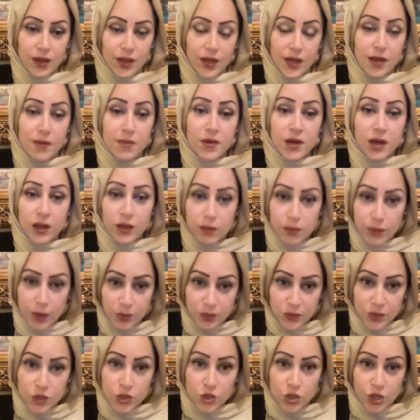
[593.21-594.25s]
الامرأة لما
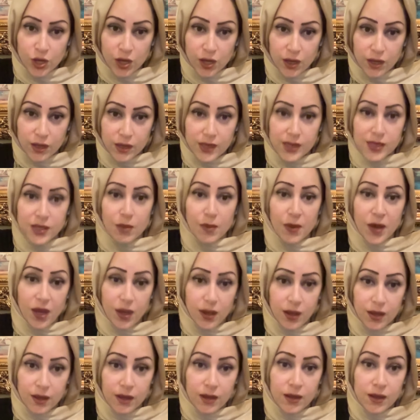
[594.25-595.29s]
بتنجح إذا
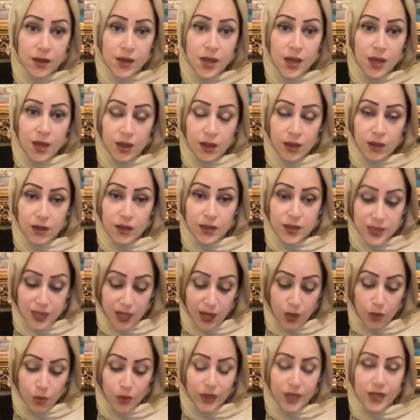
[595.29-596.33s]
معها آه، إذا
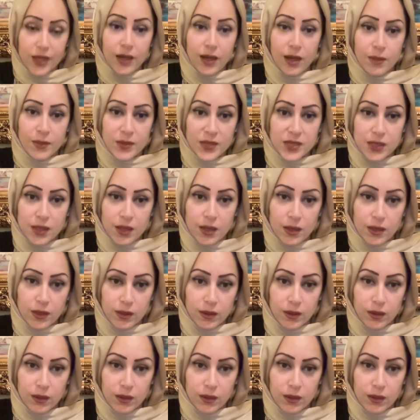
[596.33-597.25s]
حواليها مثلا